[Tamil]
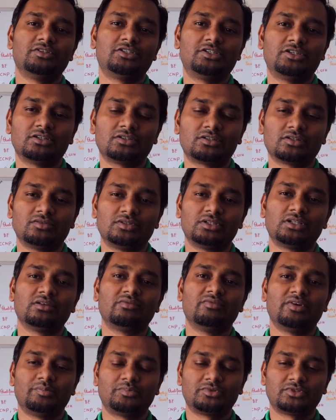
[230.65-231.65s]
விஷயத்துக்கு வந்து
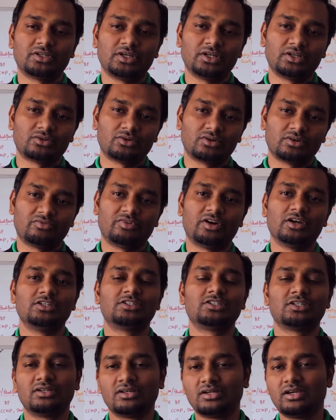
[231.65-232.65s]
இந்த வெப்சைட்டோட
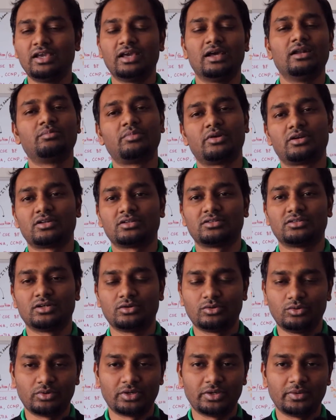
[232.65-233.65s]
ஃபங்க்ஷனுக்கு ஹெல்ப் பண்ணுறது
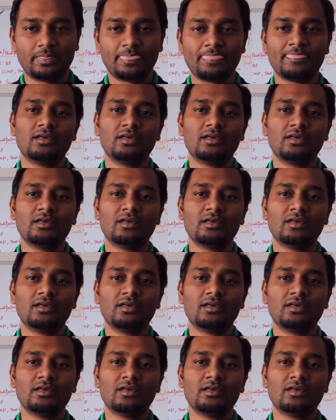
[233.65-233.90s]
தான் குக்கி